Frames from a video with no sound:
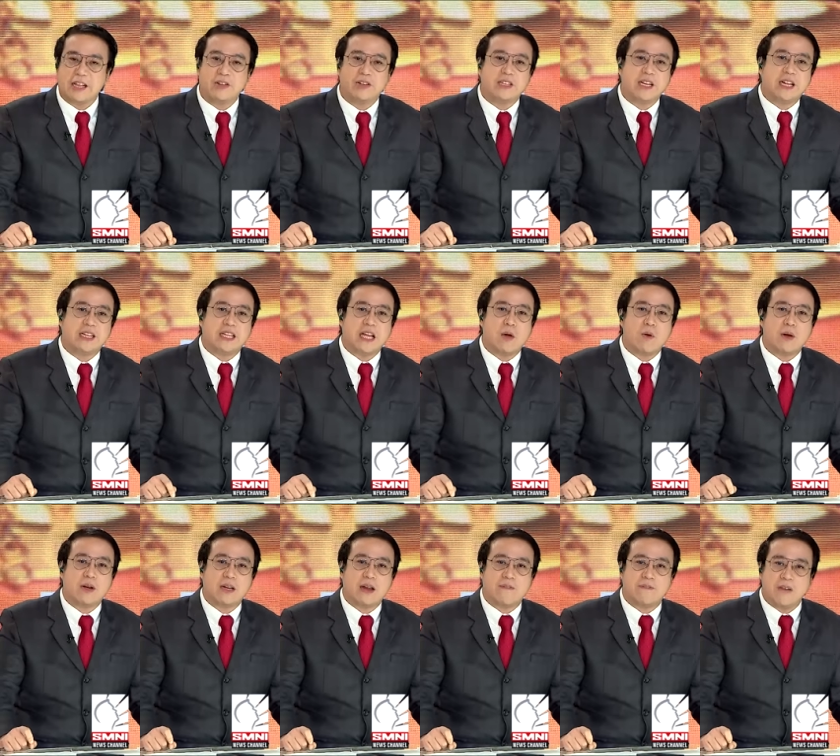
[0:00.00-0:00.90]
ang
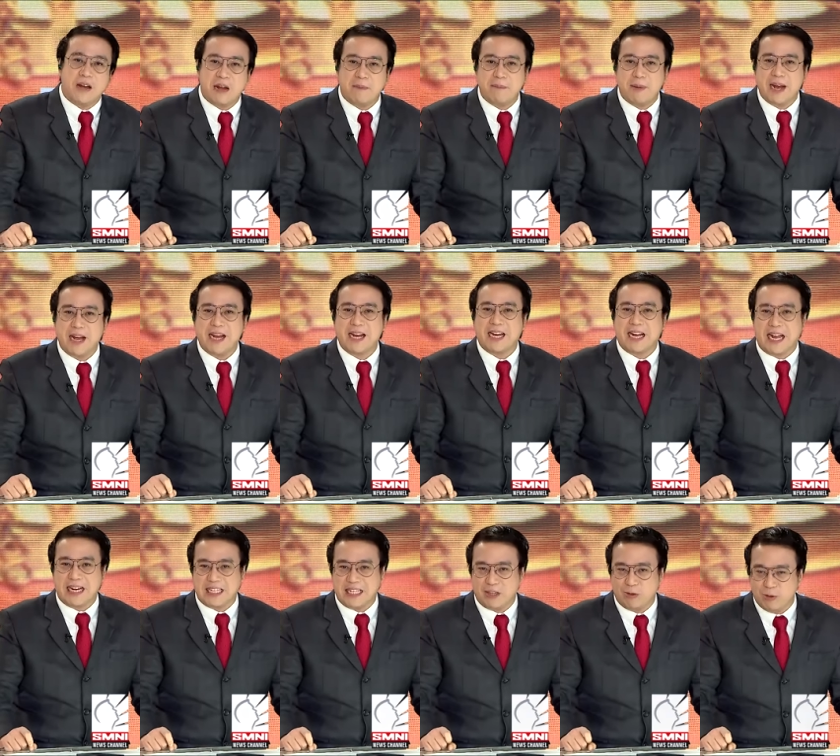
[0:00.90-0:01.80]
tinatawag na Philippine
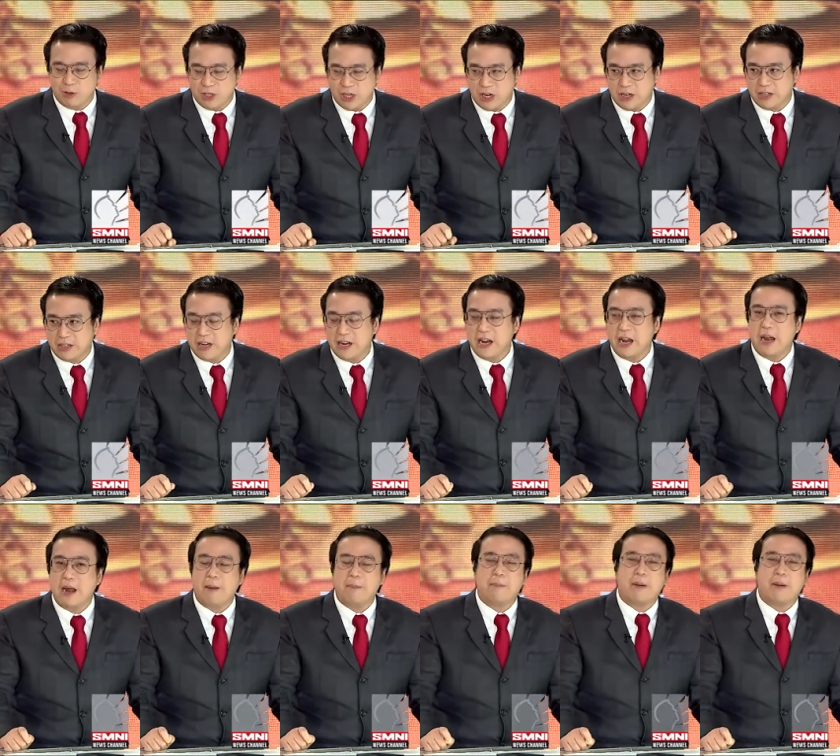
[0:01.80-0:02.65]
Constitution. Constitution.